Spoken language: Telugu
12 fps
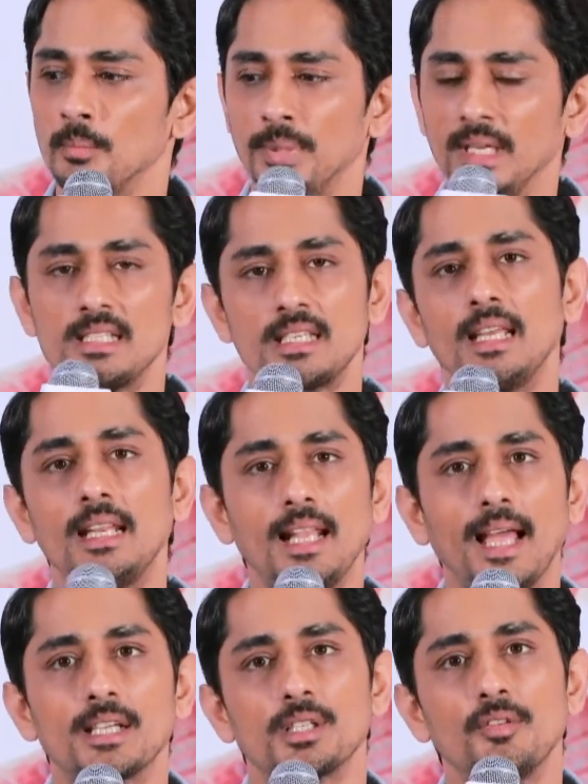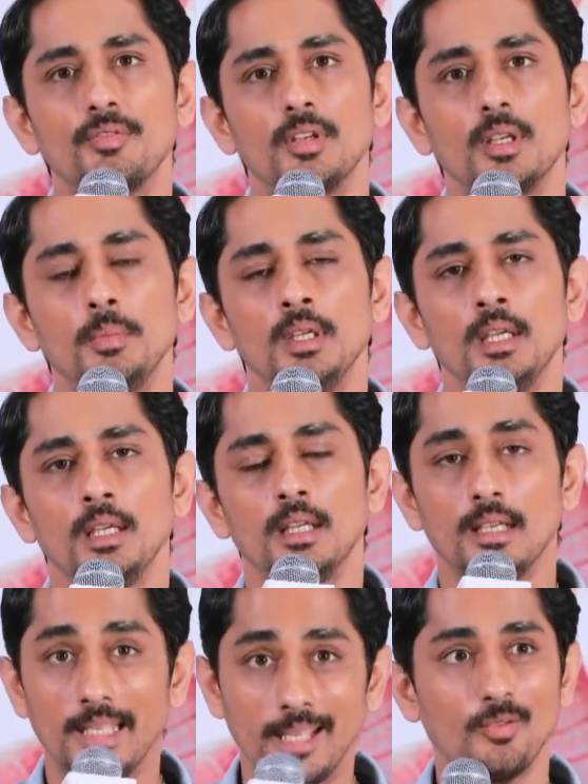బిగ్ స్కేల్ యాక్షన్ ఫిలిం
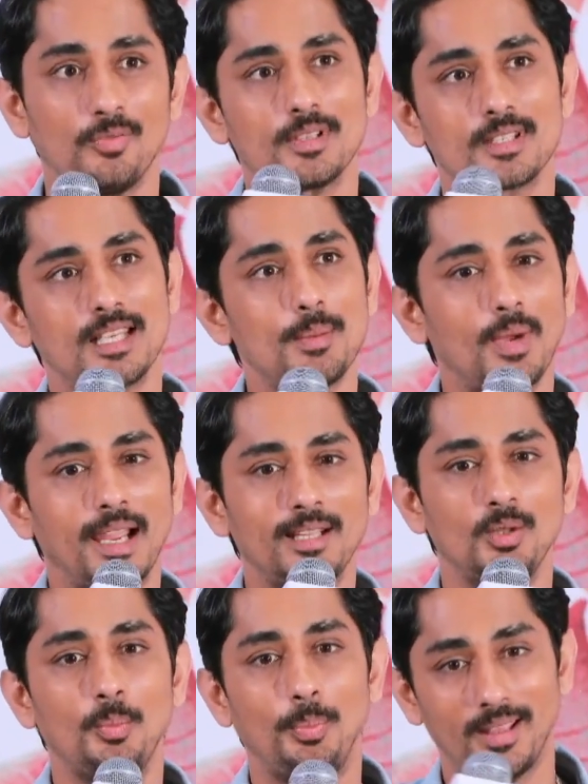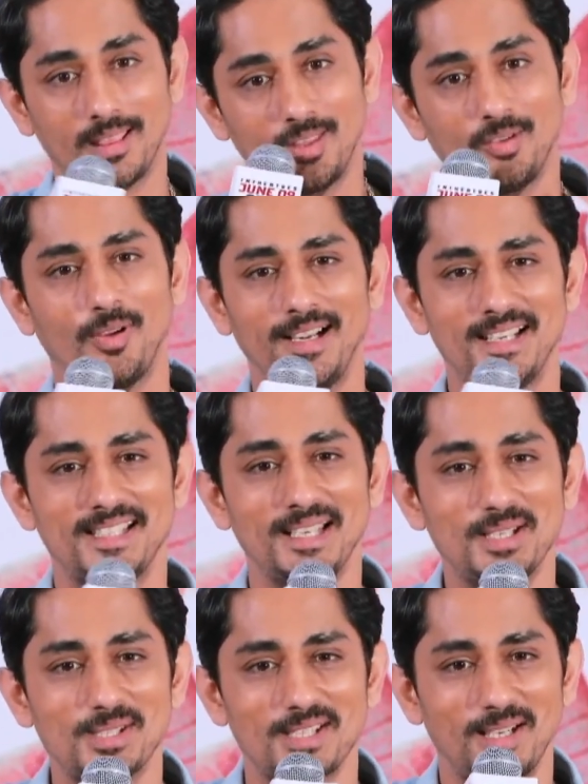నేను ఫస్ట్ టైం ఐదు పెద్ద ఫైట్
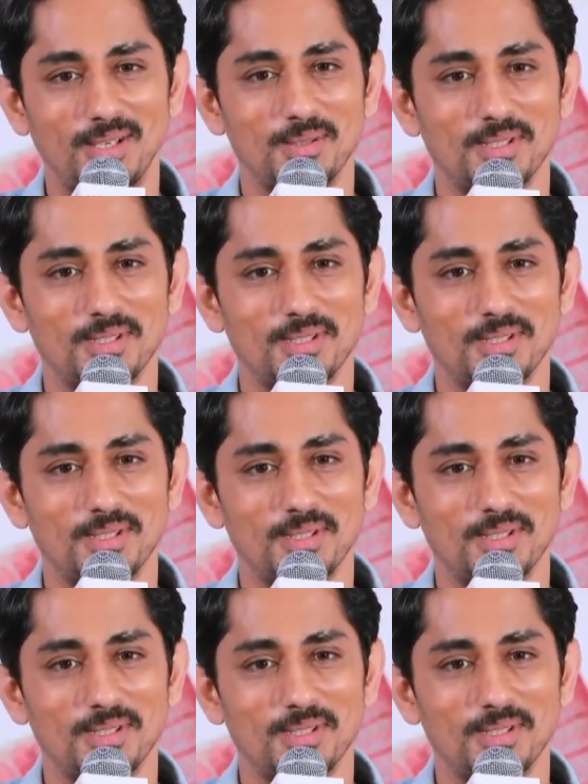సీన్స్ చేయడం